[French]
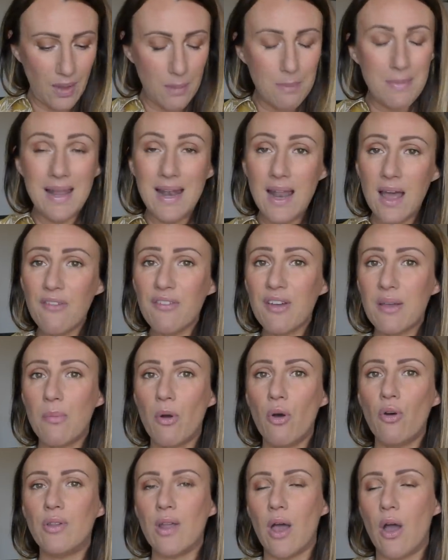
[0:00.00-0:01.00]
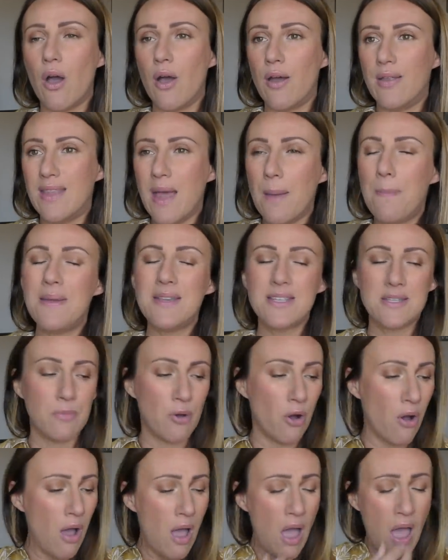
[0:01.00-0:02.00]
Mais là vraiment on a un
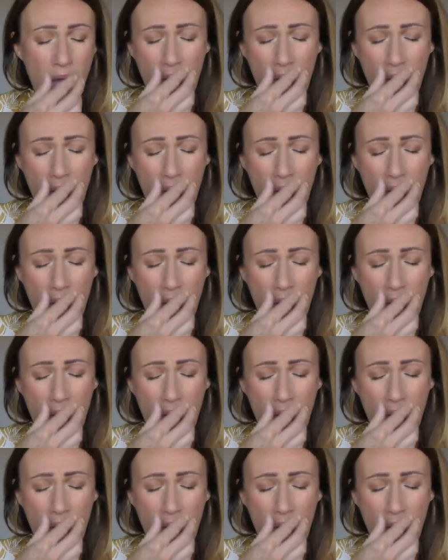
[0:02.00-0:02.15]
apaisement